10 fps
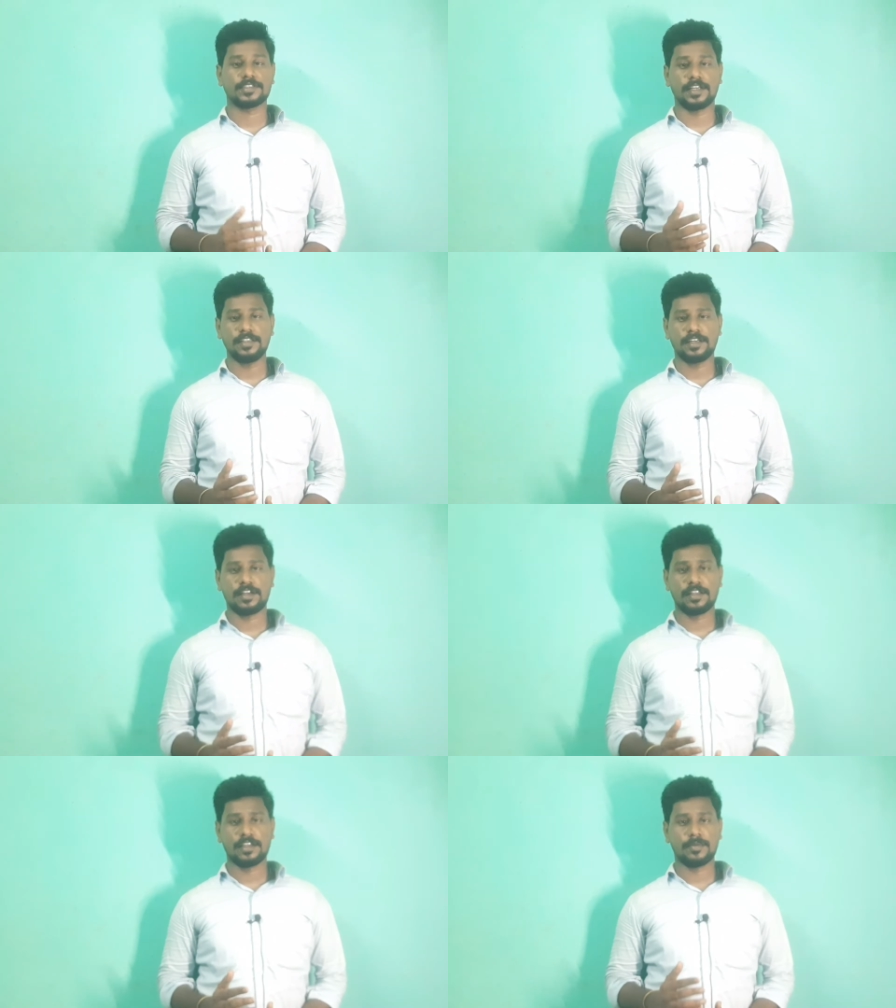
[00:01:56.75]

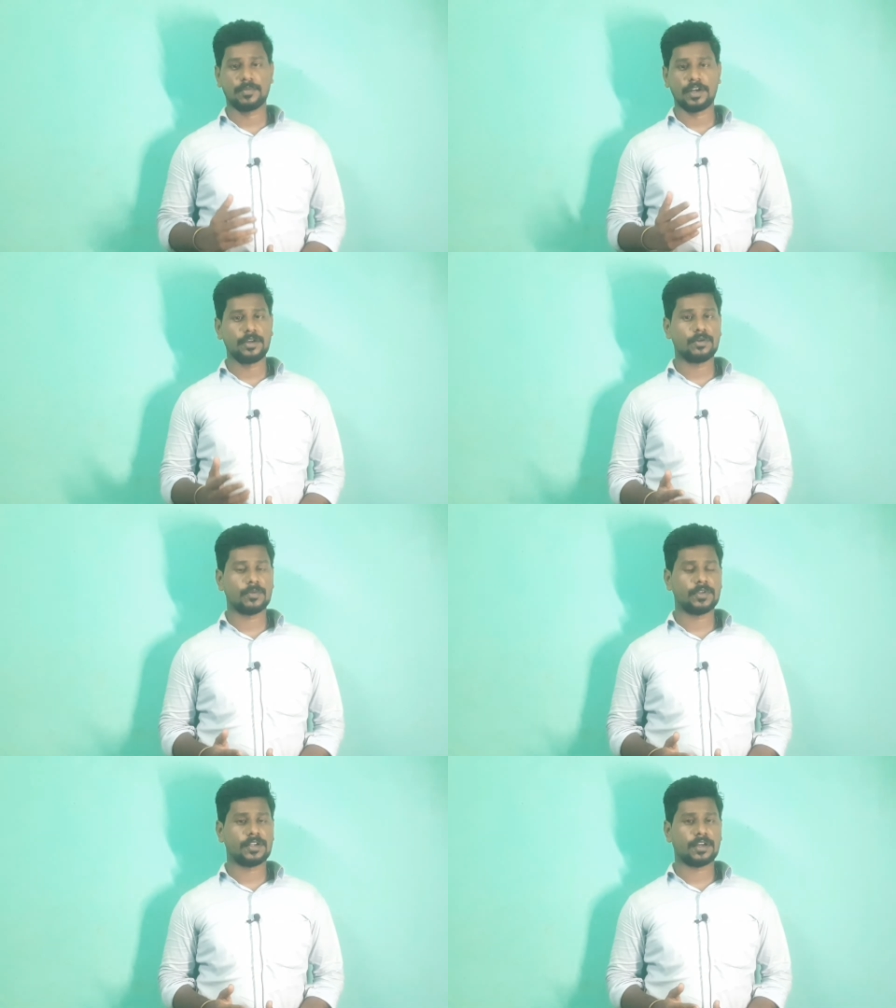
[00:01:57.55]
சைத்தானுக்கு பலி
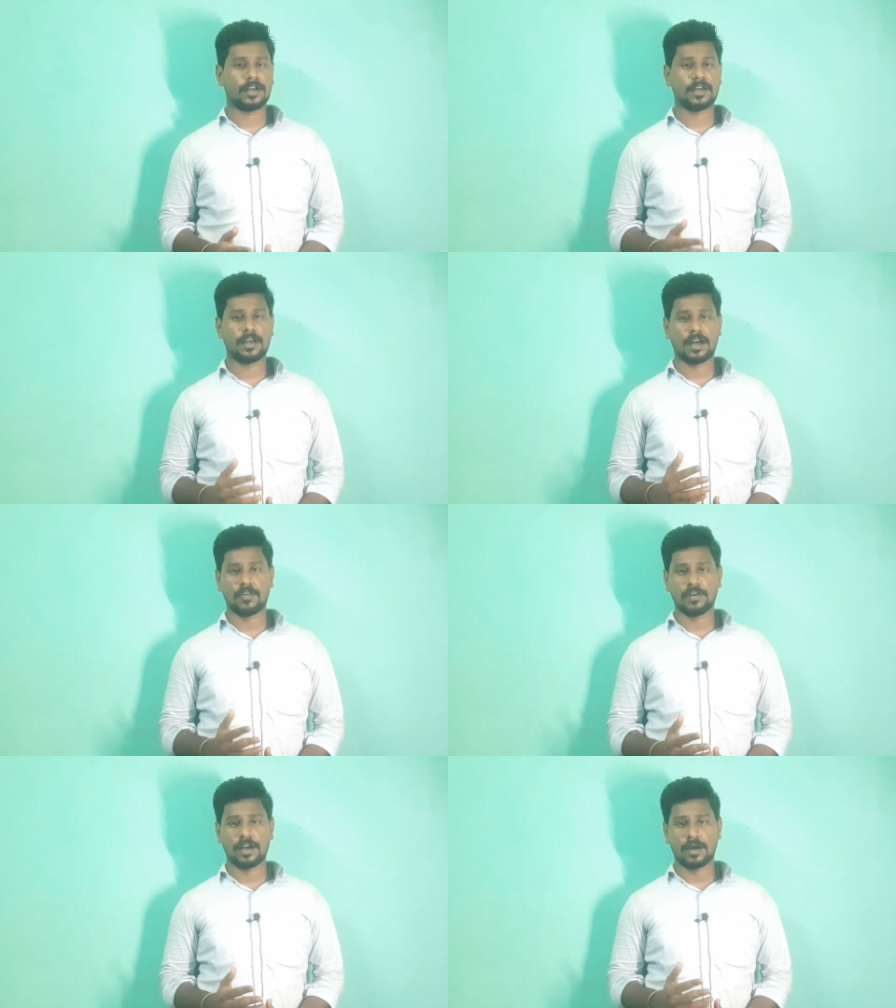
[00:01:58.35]
கொடுப்பதற்காக
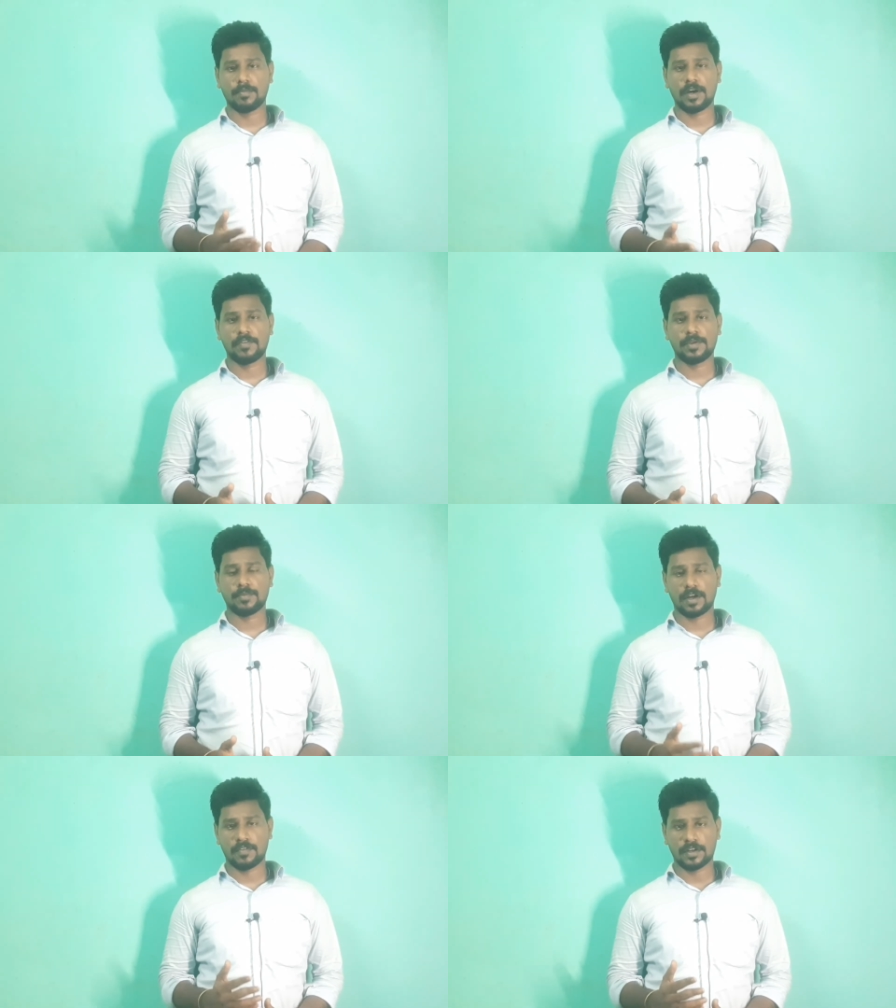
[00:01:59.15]
அவங்க
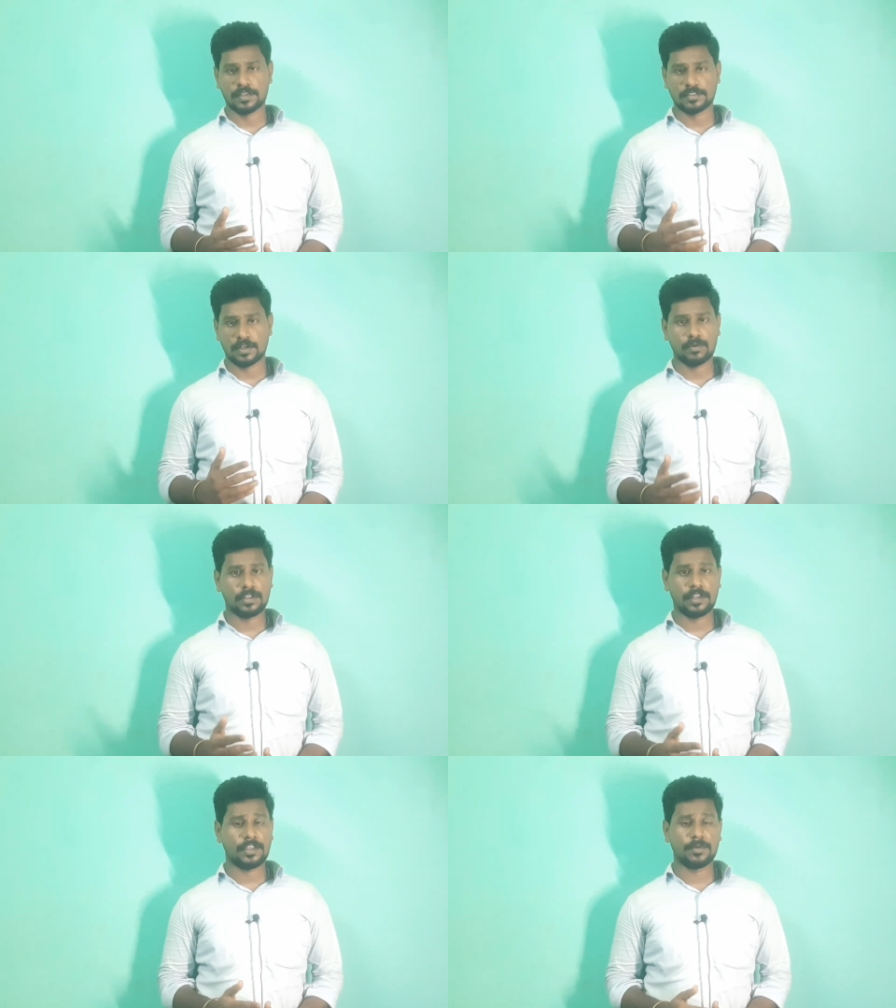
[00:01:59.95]
அம்மாவையும் அவங்க
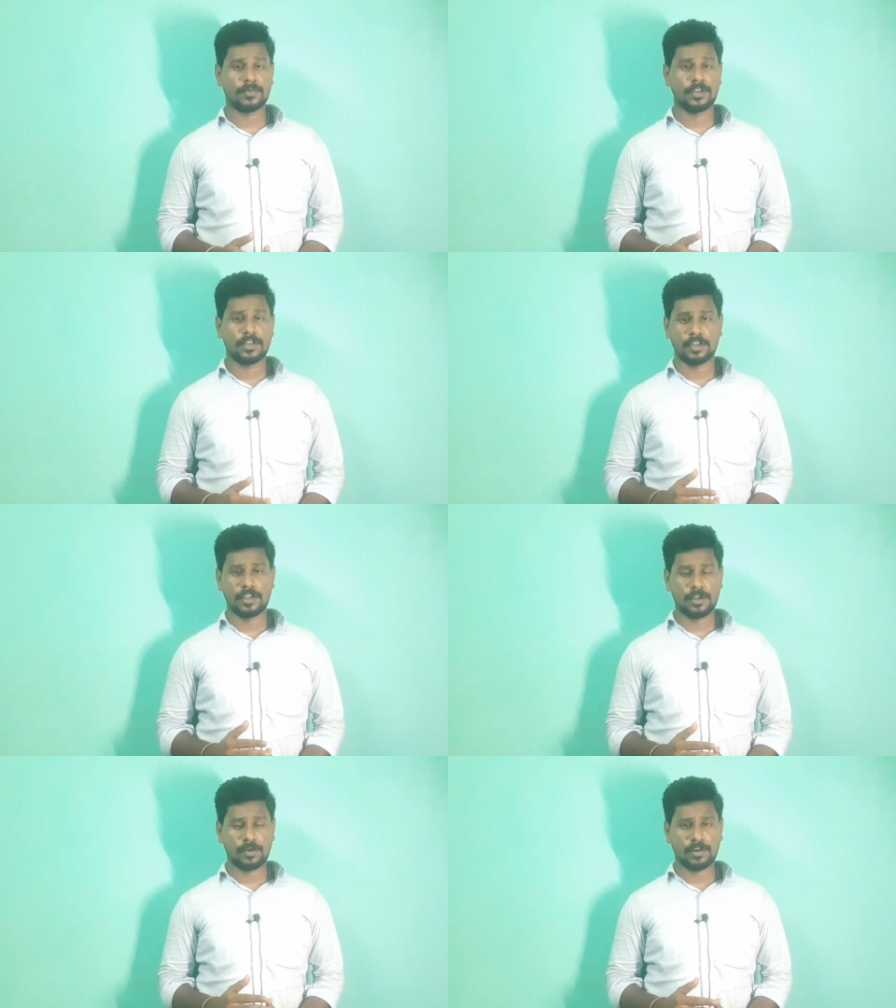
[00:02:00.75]
சகோதரியையும்
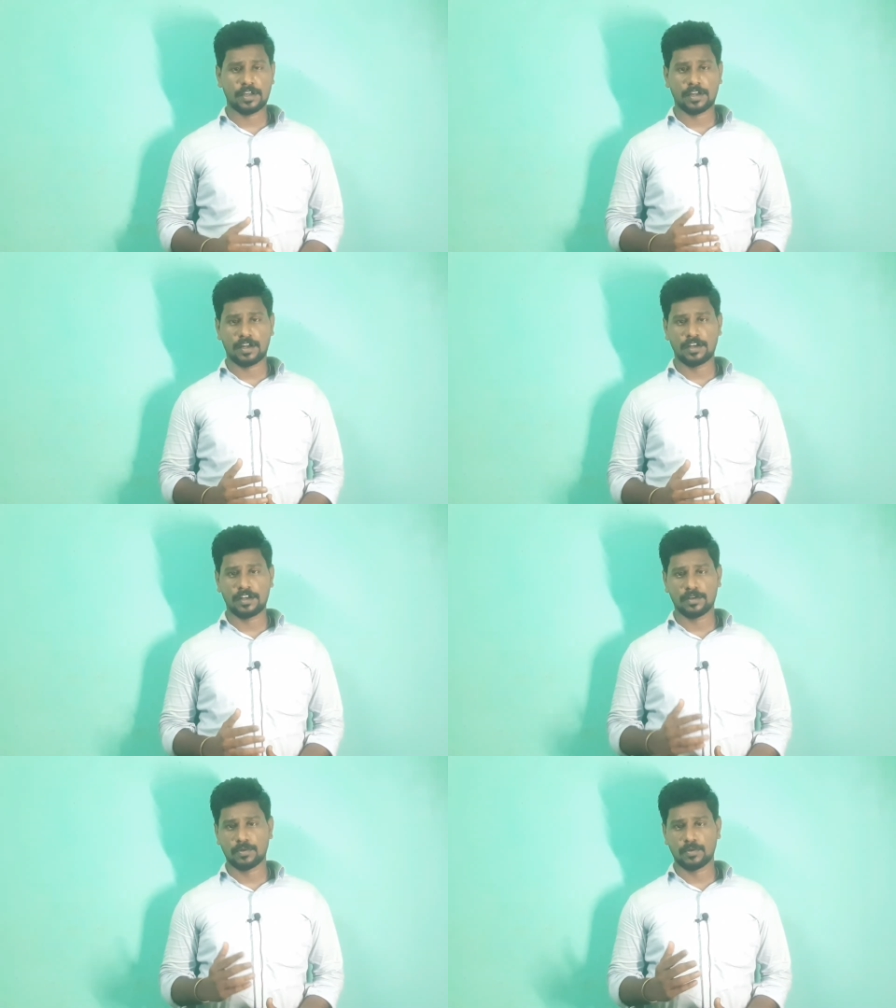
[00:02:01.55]
ஹீரோயினோட அண்ணன்